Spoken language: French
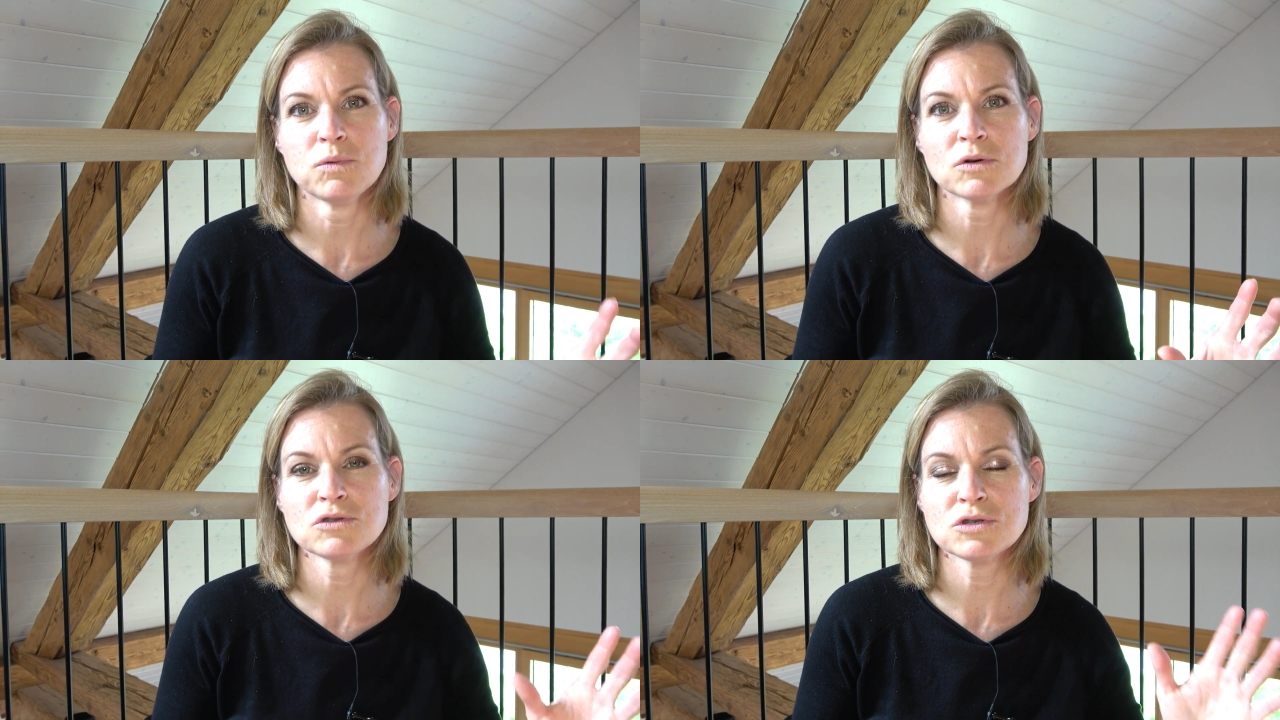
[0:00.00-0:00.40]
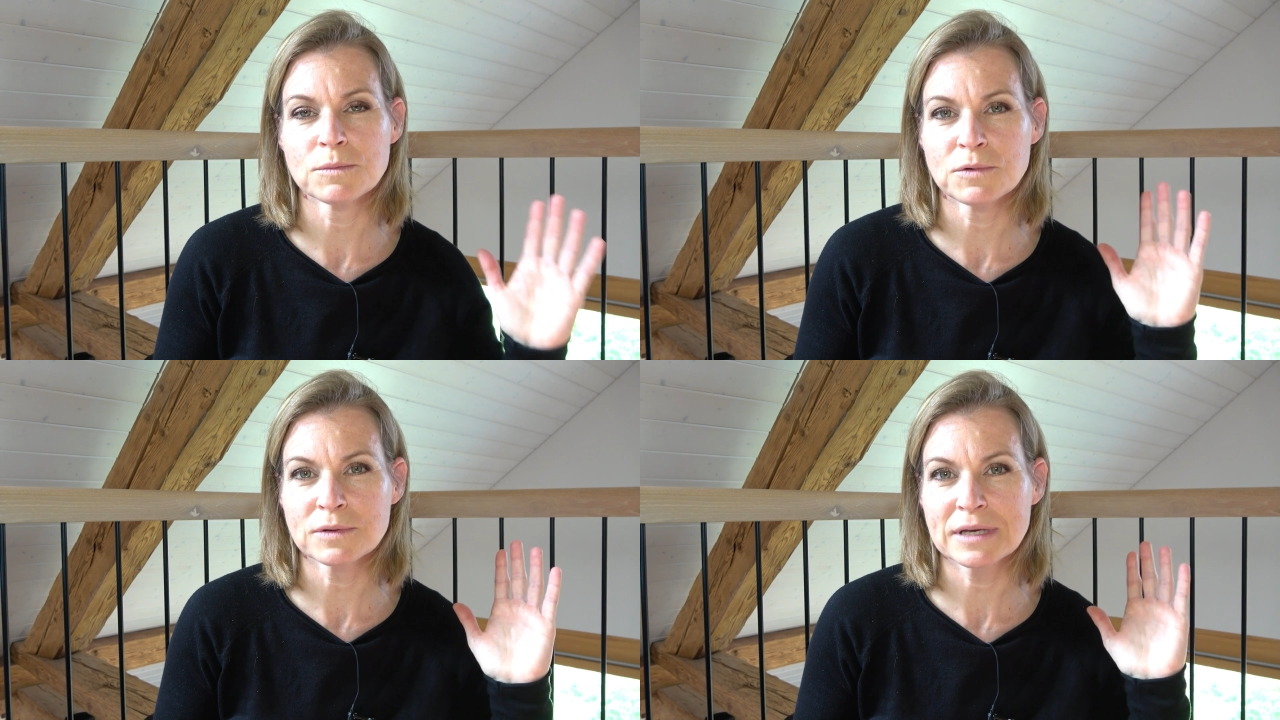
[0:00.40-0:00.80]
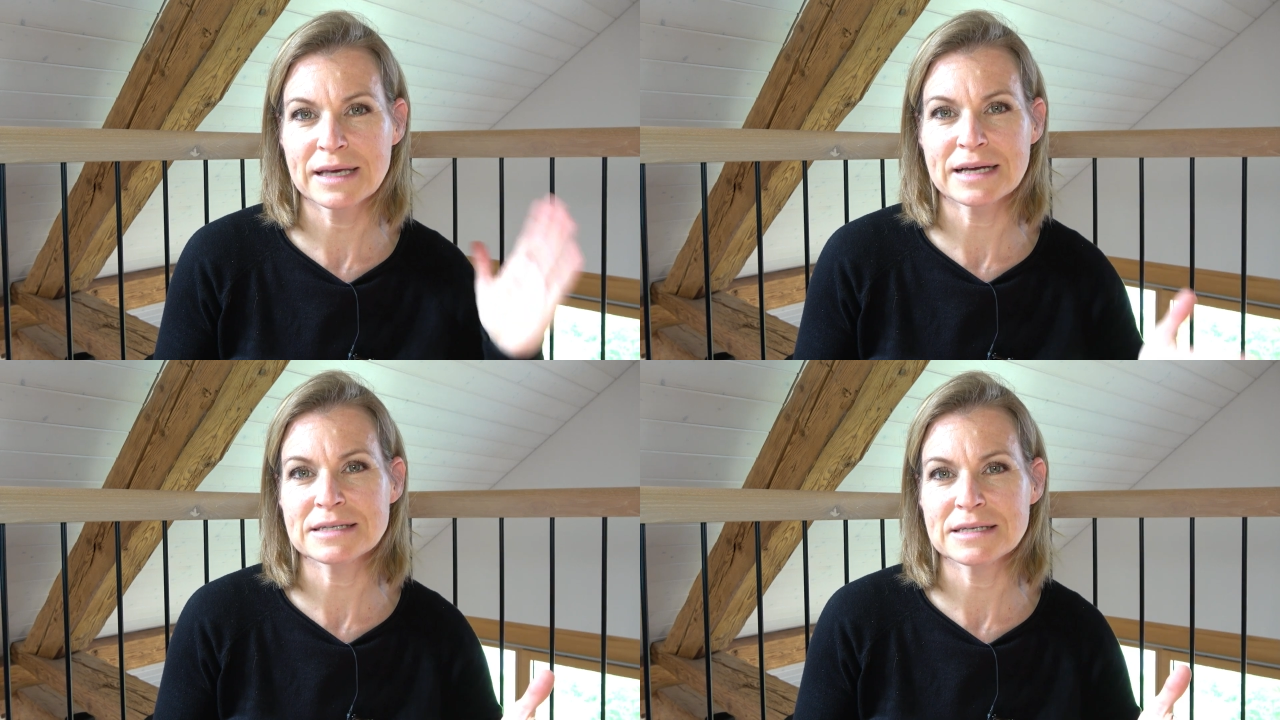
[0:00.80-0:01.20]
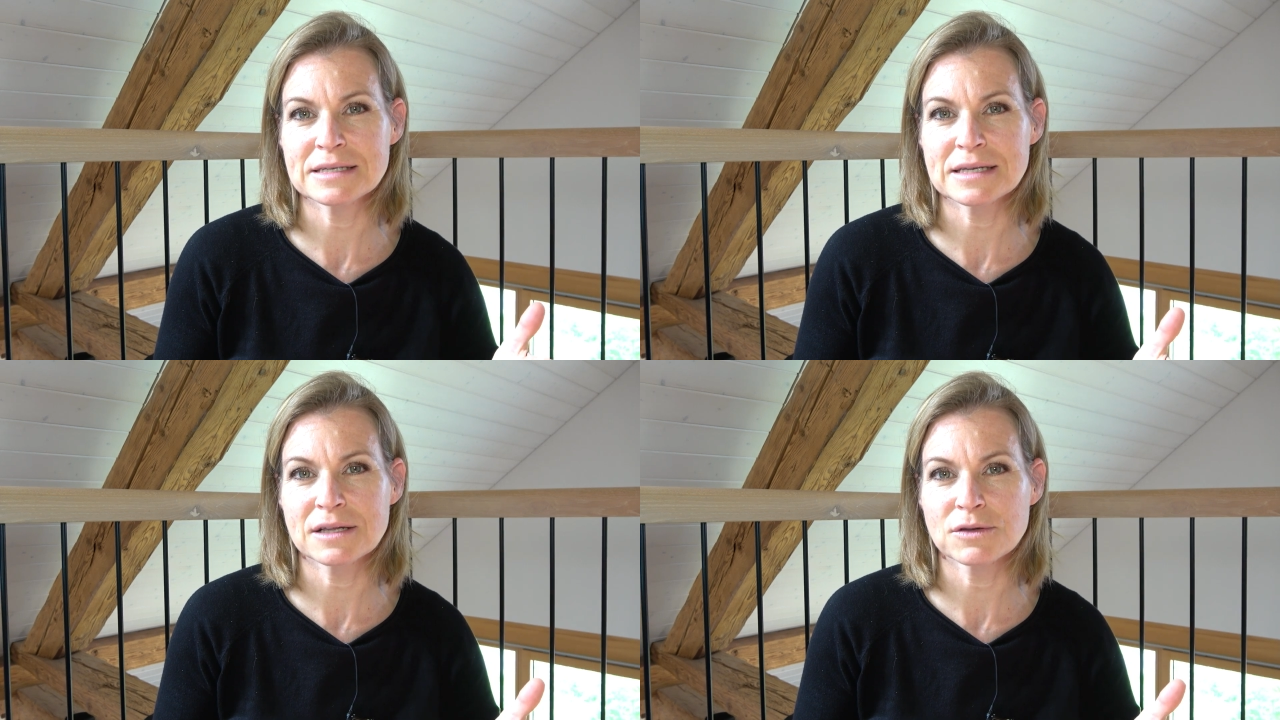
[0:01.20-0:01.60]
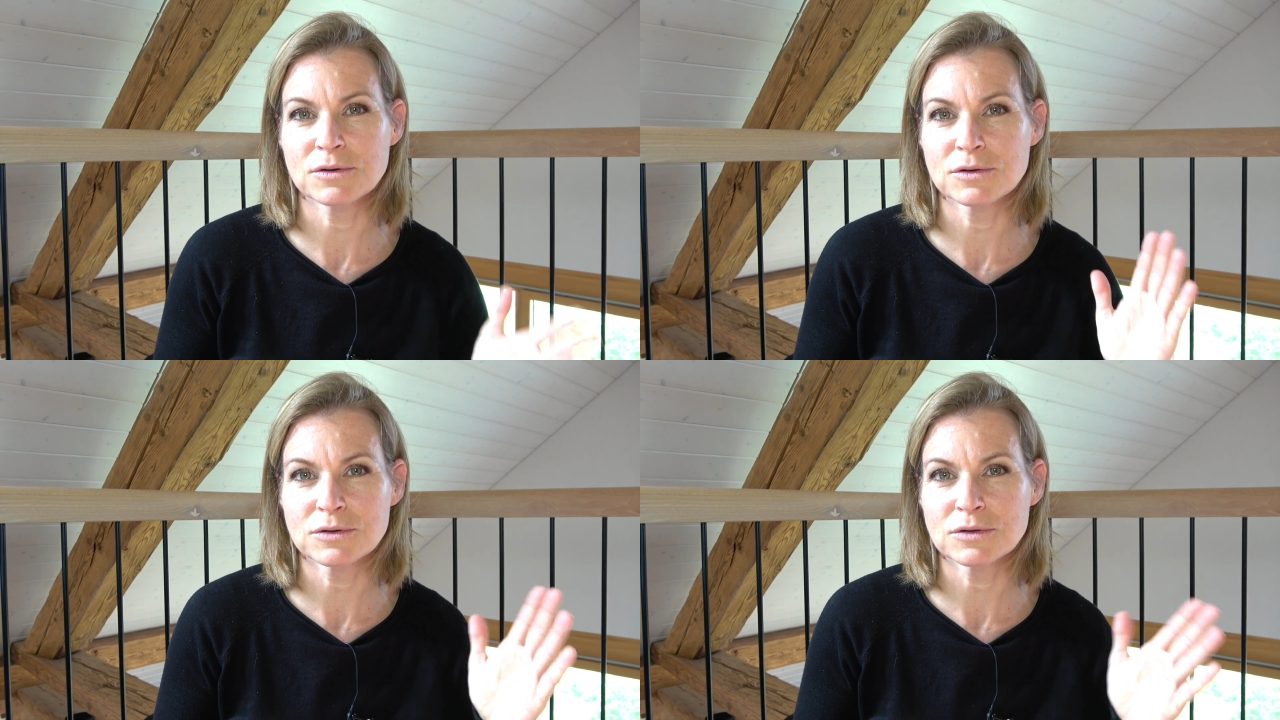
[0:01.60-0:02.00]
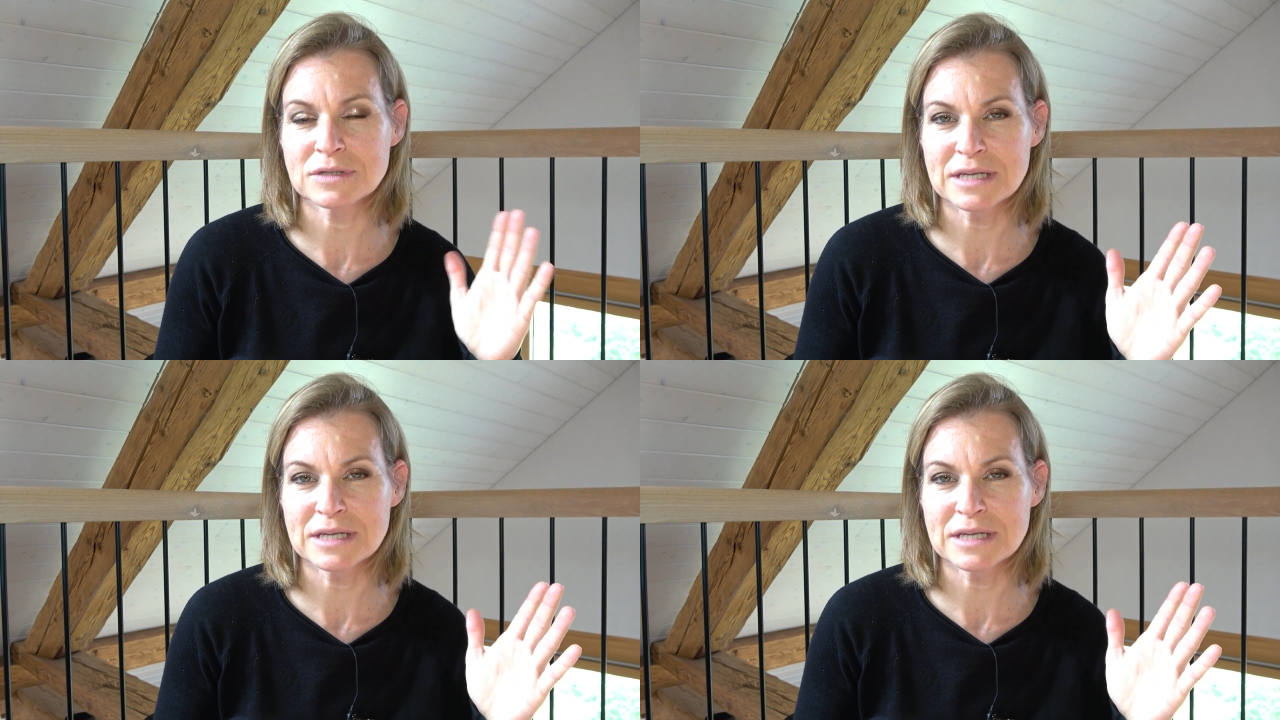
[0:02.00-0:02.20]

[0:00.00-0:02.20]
pour justement casser cette, euh,